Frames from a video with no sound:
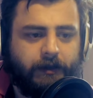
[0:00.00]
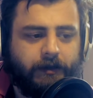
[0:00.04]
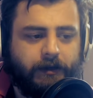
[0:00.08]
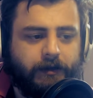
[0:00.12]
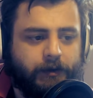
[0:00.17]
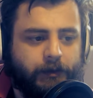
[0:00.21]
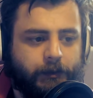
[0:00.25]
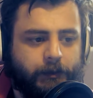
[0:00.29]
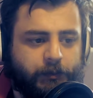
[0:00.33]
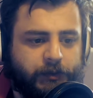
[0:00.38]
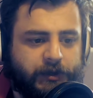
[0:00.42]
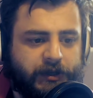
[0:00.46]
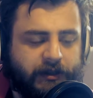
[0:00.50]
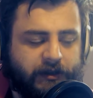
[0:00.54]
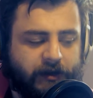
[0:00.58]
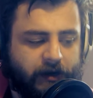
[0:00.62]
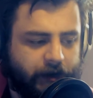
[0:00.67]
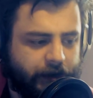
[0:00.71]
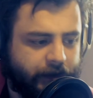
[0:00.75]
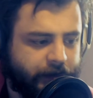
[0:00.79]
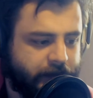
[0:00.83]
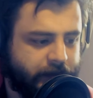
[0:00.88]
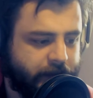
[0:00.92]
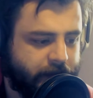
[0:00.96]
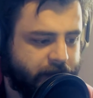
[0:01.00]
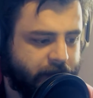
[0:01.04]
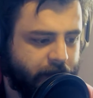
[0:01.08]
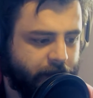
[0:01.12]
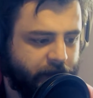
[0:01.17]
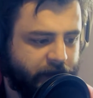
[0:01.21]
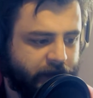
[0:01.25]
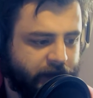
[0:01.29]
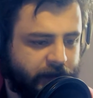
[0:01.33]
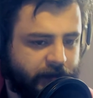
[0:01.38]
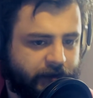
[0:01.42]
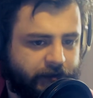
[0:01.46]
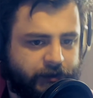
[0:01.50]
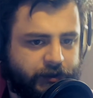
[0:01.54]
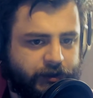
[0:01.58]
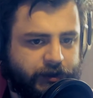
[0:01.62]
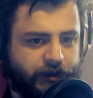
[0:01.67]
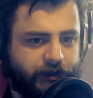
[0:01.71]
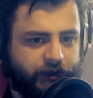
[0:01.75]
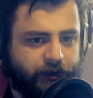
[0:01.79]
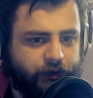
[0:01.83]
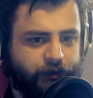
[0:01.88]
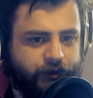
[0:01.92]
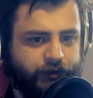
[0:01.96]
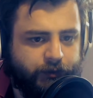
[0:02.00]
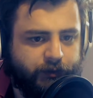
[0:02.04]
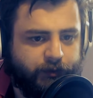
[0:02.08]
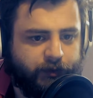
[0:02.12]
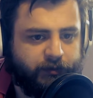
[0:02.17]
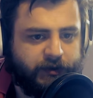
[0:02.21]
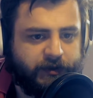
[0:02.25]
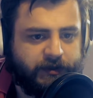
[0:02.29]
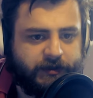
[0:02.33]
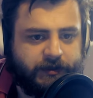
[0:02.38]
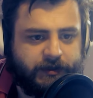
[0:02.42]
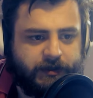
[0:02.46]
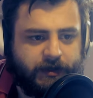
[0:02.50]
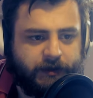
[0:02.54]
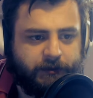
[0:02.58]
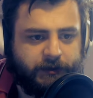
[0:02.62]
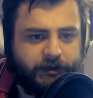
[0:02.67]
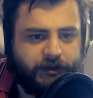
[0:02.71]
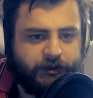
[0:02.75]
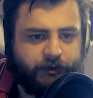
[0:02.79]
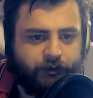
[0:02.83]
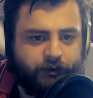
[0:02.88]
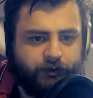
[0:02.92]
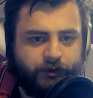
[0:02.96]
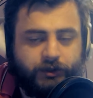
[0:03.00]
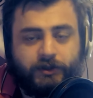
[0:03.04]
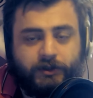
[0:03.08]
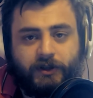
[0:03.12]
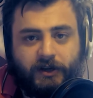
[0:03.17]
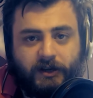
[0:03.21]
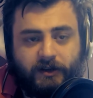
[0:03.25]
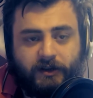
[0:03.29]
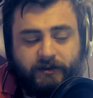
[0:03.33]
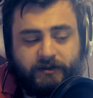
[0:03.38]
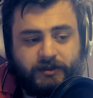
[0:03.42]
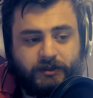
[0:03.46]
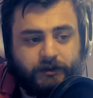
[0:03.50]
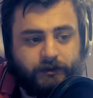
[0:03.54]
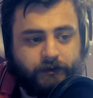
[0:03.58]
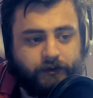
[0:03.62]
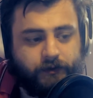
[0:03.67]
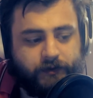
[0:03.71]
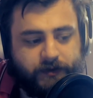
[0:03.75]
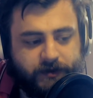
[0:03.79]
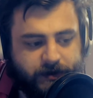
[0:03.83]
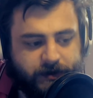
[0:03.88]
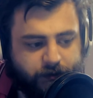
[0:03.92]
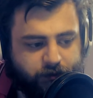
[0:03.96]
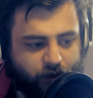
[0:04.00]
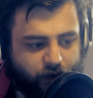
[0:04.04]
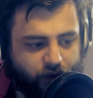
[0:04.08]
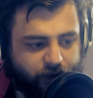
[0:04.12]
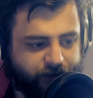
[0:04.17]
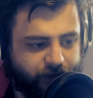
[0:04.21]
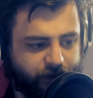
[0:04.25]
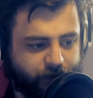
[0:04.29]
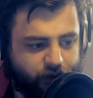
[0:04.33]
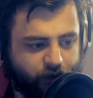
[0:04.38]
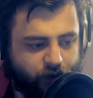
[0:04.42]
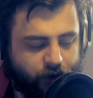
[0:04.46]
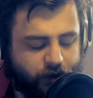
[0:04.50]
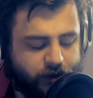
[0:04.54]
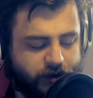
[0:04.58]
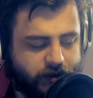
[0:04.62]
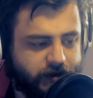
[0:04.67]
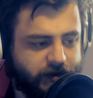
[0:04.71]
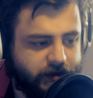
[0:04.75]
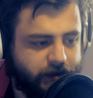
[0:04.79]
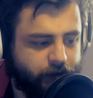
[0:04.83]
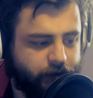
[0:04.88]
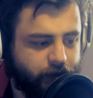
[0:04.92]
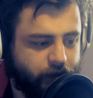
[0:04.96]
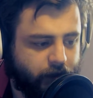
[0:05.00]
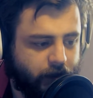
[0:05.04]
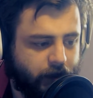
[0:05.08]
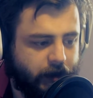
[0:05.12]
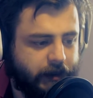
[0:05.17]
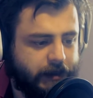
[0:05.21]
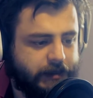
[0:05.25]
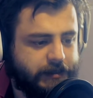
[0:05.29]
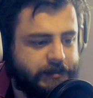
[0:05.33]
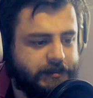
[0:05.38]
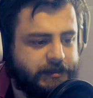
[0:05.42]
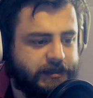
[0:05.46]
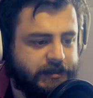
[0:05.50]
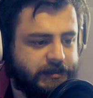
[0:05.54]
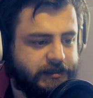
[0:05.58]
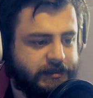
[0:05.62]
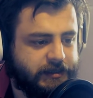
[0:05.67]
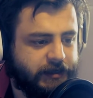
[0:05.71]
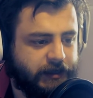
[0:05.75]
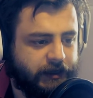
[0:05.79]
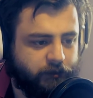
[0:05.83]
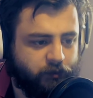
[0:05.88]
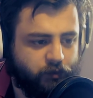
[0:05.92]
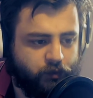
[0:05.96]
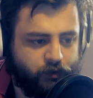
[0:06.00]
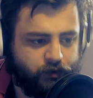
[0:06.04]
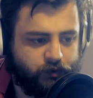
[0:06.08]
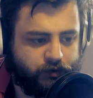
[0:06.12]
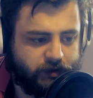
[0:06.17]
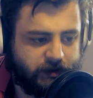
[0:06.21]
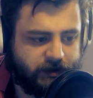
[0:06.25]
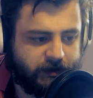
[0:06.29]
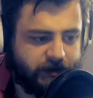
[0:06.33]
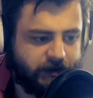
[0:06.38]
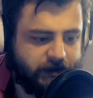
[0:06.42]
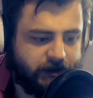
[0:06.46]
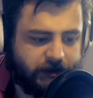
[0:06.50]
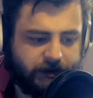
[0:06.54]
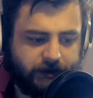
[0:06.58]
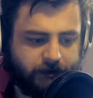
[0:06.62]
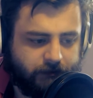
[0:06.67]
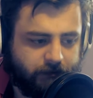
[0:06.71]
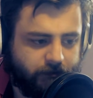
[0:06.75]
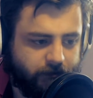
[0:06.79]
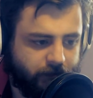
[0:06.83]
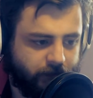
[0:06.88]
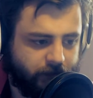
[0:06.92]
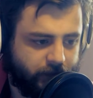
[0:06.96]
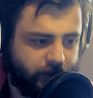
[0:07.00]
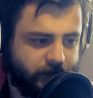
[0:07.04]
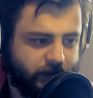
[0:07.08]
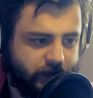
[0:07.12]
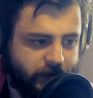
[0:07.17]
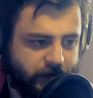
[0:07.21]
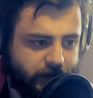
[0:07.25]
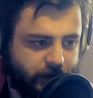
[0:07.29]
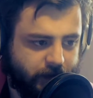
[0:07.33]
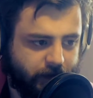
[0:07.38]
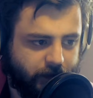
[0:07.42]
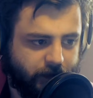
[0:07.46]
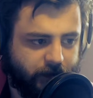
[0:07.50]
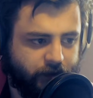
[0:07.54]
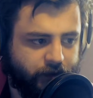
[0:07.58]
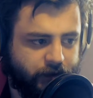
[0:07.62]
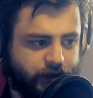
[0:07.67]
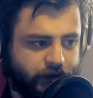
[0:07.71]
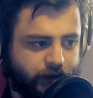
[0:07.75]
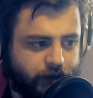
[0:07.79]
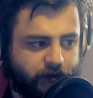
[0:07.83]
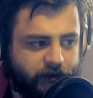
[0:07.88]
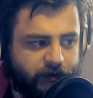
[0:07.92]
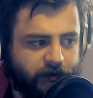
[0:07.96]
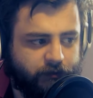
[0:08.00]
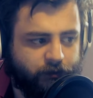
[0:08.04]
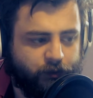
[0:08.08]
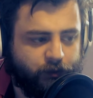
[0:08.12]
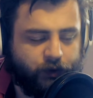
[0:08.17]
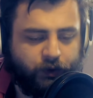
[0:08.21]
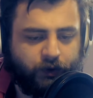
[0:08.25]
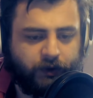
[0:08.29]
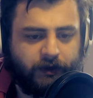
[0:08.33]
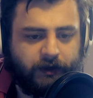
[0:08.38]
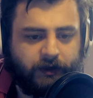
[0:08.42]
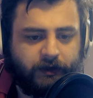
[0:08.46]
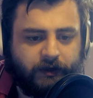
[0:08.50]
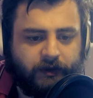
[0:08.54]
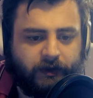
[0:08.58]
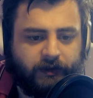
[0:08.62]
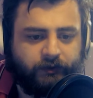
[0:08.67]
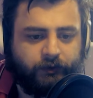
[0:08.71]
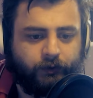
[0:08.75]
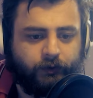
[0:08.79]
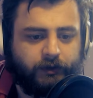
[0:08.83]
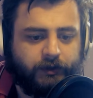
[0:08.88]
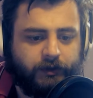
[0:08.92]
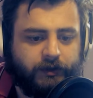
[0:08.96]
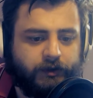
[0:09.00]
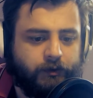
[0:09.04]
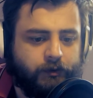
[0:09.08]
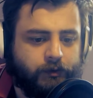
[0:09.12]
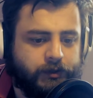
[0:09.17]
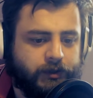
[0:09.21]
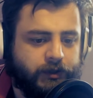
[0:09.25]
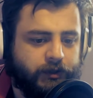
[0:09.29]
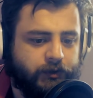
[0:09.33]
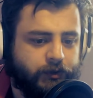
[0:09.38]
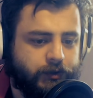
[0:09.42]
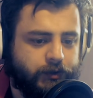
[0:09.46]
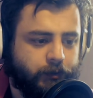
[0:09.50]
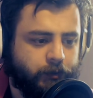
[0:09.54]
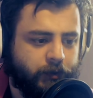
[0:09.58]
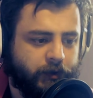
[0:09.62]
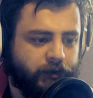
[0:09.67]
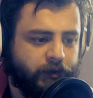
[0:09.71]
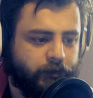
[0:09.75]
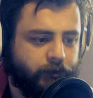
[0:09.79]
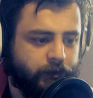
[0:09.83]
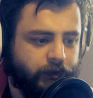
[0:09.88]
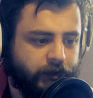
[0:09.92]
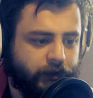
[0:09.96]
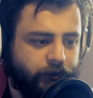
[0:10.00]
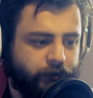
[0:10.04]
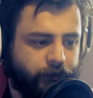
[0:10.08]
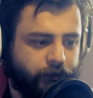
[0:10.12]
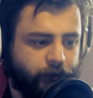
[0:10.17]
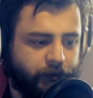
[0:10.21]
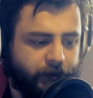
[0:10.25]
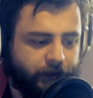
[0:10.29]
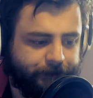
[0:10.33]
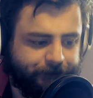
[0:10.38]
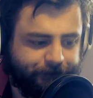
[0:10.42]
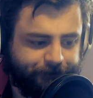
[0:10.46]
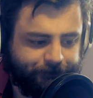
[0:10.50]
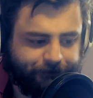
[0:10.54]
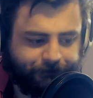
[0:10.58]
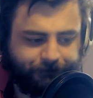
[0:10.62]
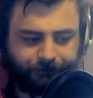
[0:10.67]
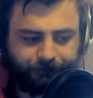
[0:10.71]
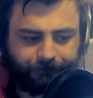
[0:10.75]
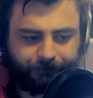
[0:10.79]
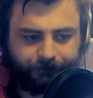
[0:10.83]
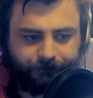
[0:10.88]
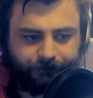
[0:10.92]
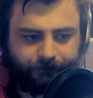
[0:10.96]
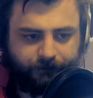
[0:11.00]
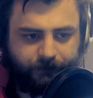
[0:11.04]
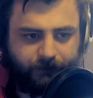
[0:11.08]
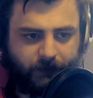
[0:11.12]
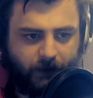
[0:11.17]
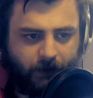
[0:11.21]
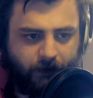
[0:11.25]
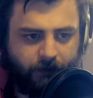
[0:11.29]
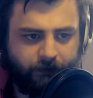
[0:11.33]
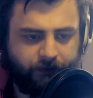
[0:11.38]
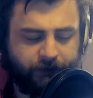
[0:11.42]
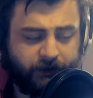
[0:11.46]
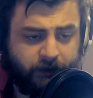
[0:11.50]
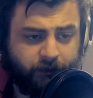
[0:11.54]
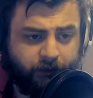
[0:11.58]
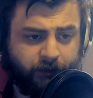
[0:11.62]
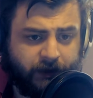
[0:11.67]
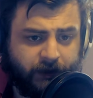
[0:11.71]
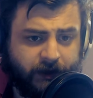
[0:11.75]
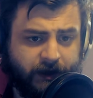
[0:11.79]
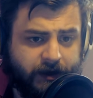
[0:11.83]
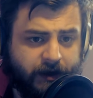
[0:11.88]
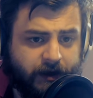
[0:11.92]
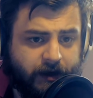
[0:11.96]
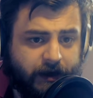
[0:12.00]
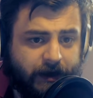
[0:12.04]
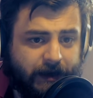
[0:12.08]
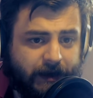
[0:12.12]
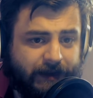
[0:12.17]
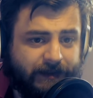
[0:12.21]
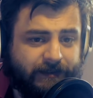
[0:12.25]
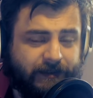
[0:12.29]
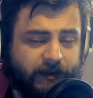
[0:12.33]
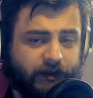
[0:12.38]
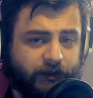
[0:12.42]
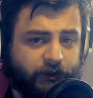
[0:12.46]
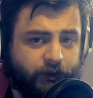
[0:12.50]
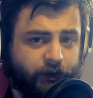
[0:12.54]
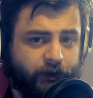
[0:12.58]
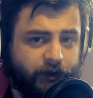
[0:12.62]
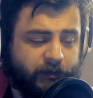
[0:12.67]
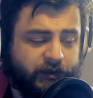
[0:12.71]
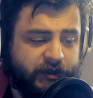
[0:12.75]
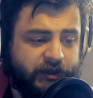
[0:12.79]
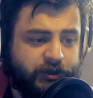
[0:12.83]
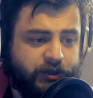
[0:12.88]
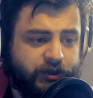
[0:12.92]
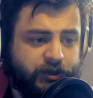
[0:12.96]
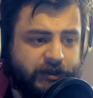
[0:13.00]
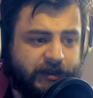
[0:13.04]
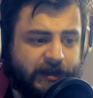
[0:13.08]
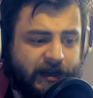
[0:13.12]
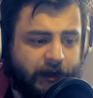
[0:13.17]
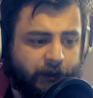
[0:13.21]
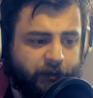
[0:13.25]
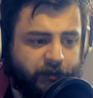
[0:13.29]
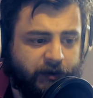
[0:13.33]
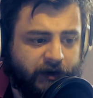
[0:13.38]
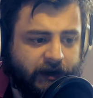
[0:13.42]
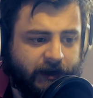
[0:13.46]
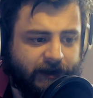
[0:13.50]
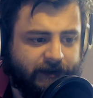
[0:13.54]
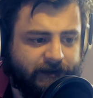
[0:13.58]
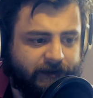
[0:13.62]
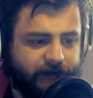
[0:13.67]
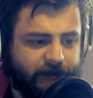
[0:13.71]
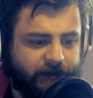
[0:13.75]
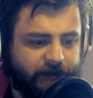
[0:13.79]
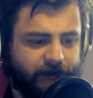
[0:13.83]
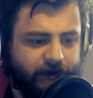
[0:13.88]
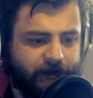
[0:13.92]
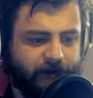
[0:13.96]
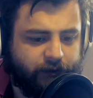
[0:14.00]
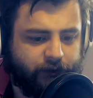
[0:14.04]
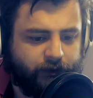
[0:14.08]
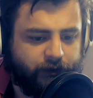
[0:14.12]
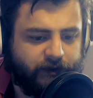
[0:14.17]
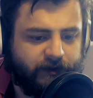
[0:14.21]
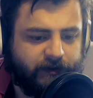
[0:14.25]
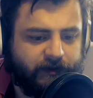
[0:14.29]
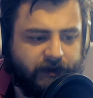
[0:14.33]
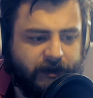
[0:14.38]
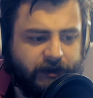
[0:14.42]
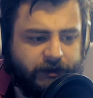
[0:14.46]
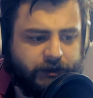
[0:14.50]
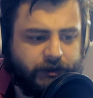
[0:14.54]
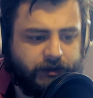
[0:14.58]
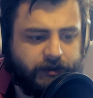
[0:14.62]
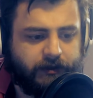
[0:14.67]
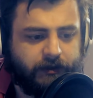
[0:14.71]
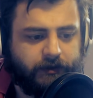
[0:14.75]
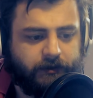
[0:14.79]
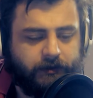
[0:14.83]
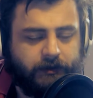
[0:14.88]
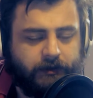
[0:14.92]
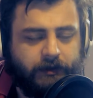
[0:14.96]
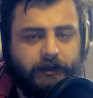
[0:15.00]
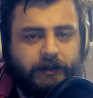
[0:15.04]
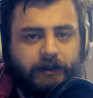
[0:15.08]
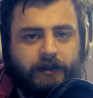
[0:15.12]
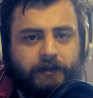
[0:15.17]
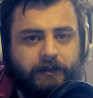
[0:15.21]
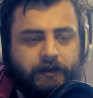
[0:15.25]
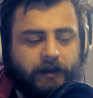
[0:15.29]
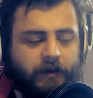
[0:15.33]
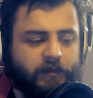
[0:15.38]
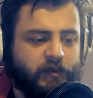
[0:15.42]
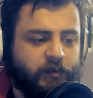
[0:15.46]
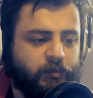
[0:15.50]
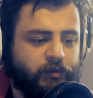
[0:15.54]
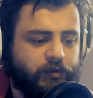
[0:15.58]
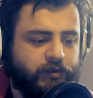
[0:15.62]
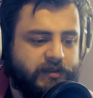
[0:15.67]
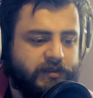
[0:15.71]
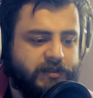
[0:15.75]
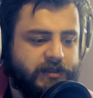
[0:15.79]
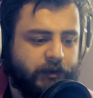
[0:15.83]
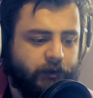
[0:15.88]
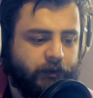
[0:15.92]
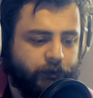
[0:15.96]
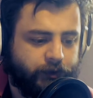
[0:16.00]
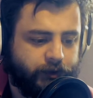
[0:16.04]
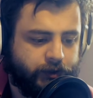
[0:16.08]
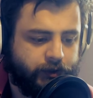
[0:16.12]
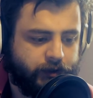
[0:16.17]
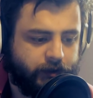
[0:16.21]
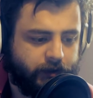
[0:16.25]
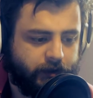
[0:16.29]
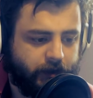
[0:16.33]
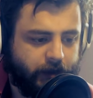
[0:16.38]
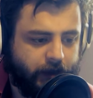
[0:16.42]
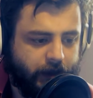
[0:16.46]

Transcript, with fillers: А, мне нравится стримить на Твиче, на Ютубе мне стримить не очень нравится, но здесь профит больше с него. Days Gone будет идти, естественно, на Ютубе, многие консольные игрушки тоже пойдут на YouTube, в этом плане. Те, которые мы начинали проходить, они вот где начаты, там и будут закончены.